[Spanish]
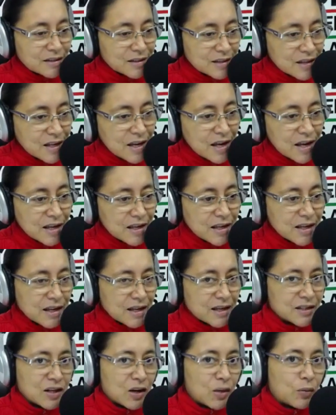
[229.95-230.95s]
sí hay
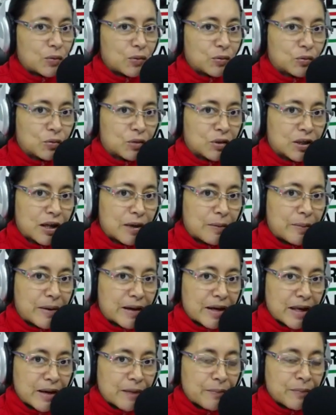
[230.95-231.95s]
esa oportunidad
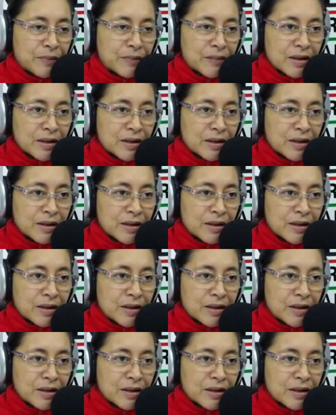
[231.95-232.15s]
para